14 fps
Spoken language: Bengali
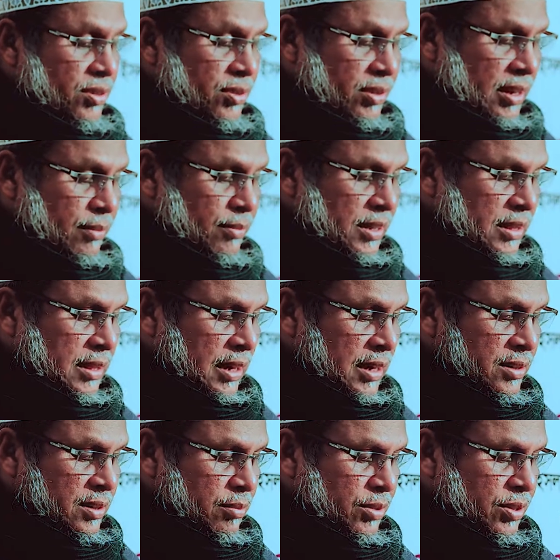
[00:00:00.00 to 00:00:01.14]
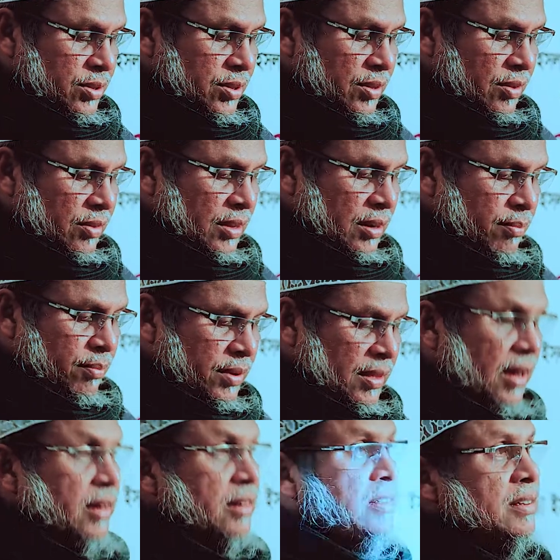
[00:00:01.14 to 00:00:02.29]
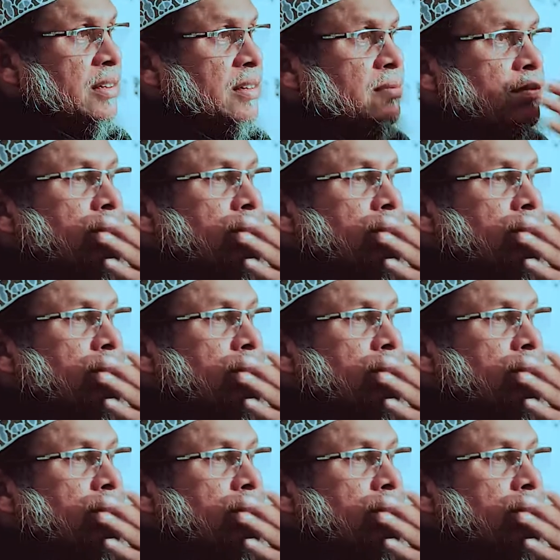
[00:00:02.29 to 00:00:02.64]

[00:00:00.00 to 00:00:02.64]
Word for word: ইসলামে তাজিমি সেজদার বিধান কি